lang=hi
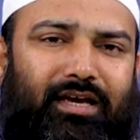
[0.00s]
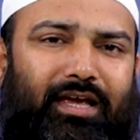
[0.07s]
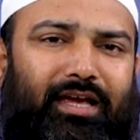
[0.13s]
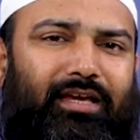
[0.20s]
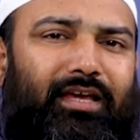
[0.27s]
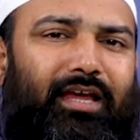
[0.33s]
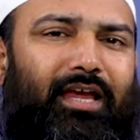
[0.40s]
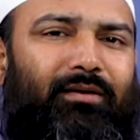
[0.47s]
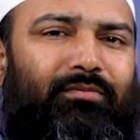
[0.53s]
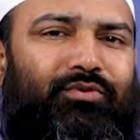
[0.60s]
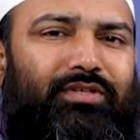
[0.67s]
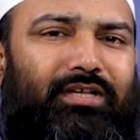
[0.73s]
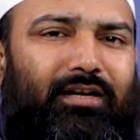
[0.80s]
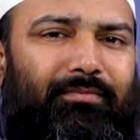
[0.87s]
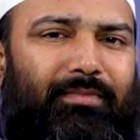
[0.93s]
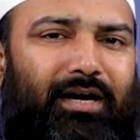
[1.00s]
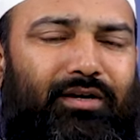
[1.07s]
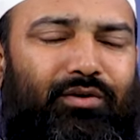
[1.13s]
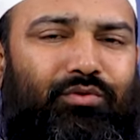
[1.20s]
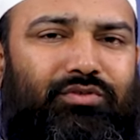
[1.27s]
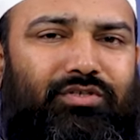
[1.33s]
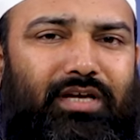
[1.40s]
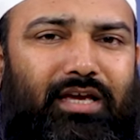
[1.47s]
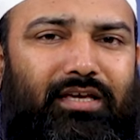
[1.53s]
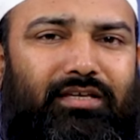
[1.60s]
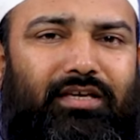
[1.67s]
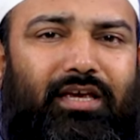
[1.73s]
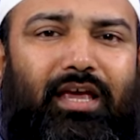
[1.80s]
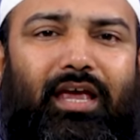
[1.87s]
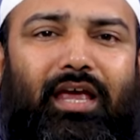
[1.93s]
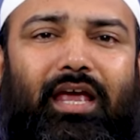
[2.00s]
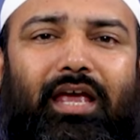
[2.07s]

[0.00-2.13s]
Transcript: है कि एक मुसलमान को चाहिए